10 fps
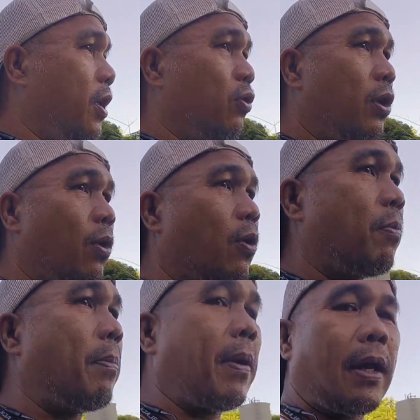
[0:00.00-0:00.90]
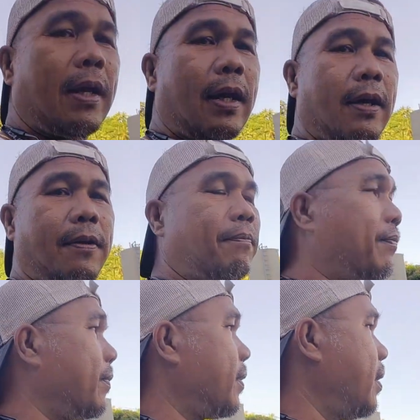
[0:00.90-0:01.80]
dito daw ako paparada
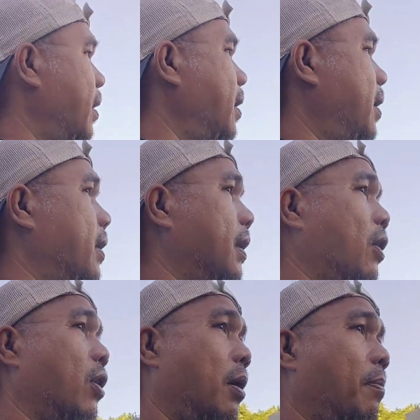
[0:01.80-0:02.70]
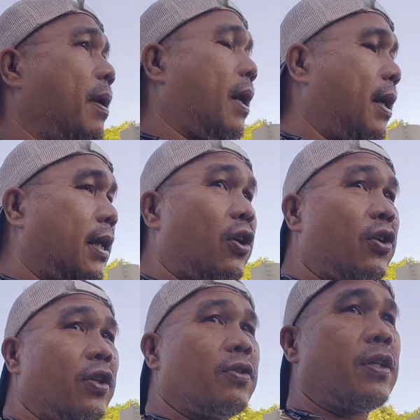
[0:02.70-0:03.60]
ngayon nakaparada tayo
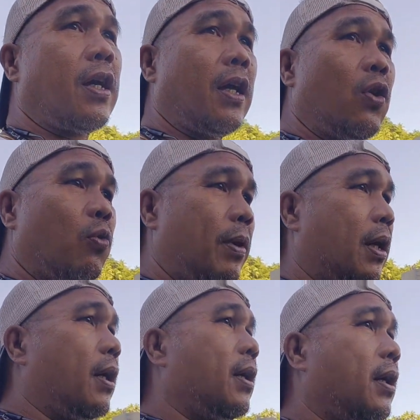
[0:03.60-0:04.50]
dito sa loob ng